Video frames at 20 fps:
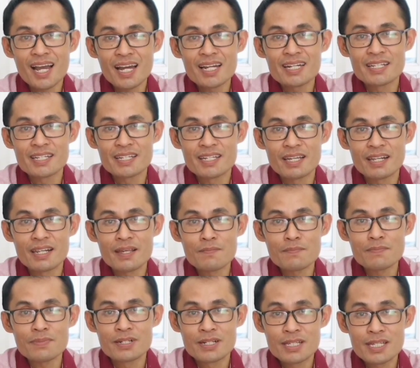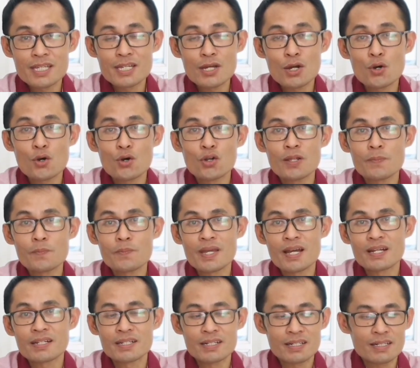akan dikirim di
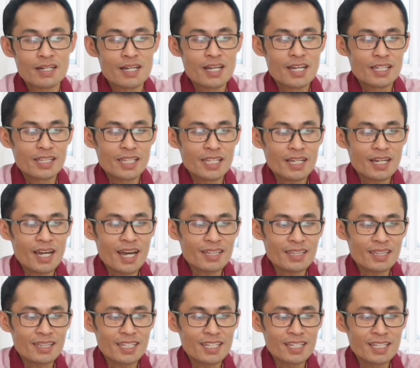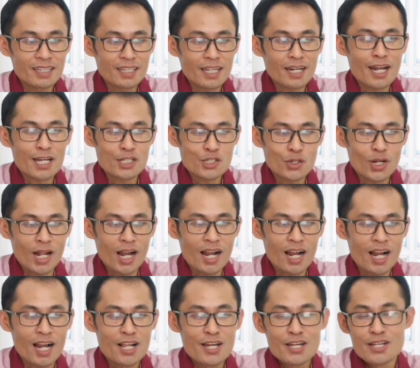Olimpiade tingkat
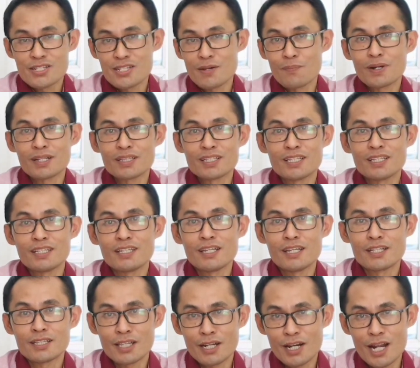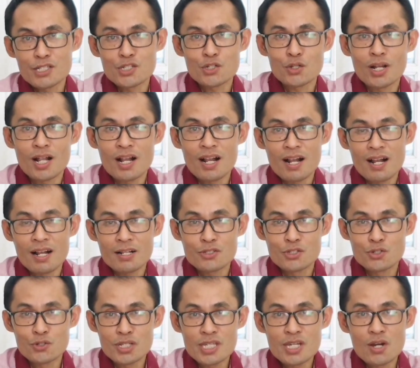internasional seperti International
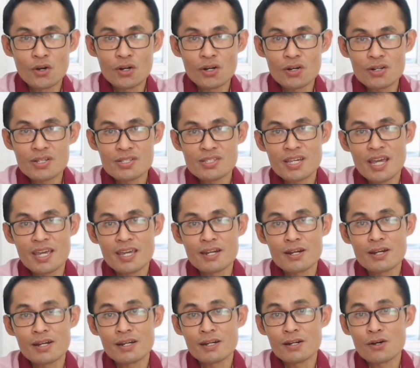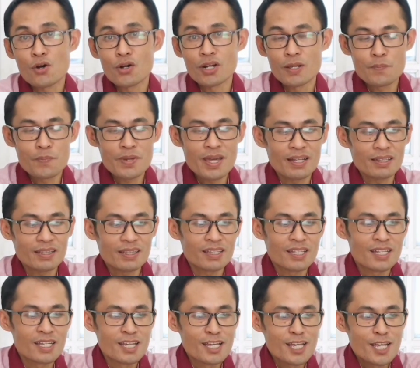Junior Science Olympiad,
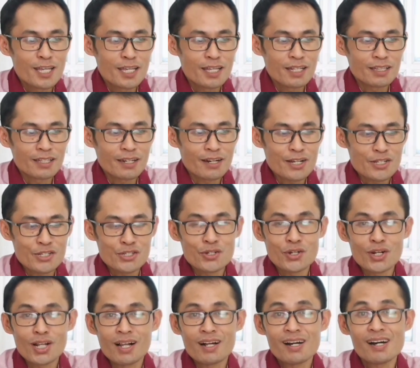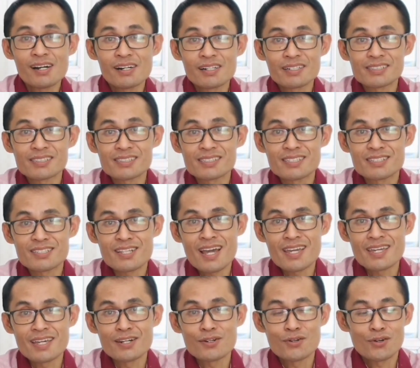International Earth
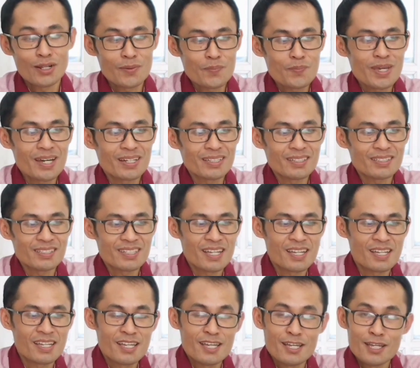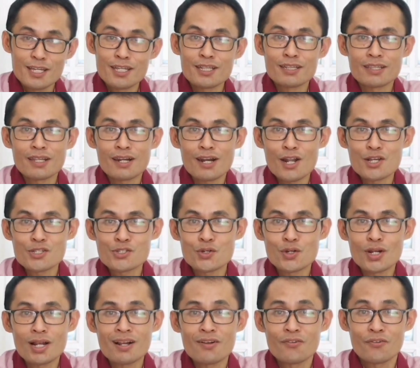Science Olympiad,
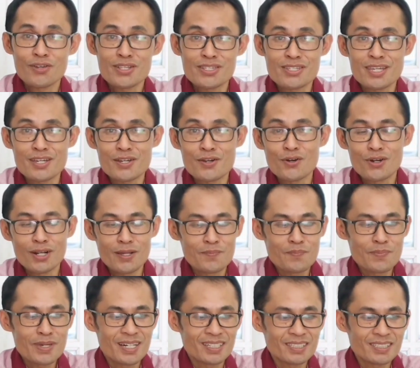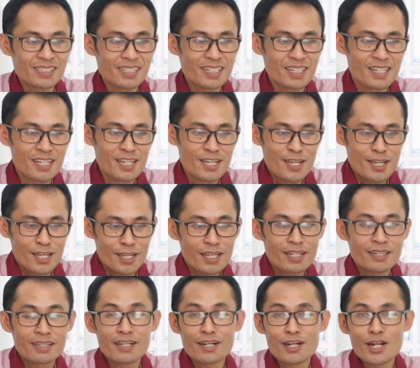International Fisik Olympiad,
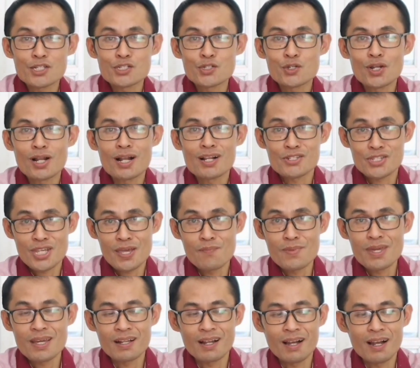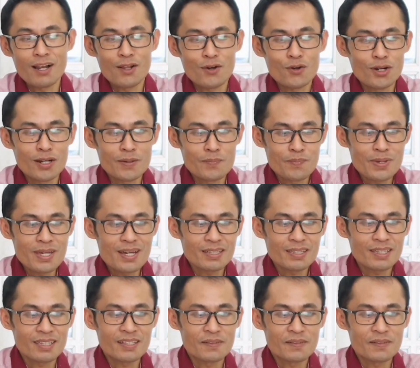International Chemical Olympiad,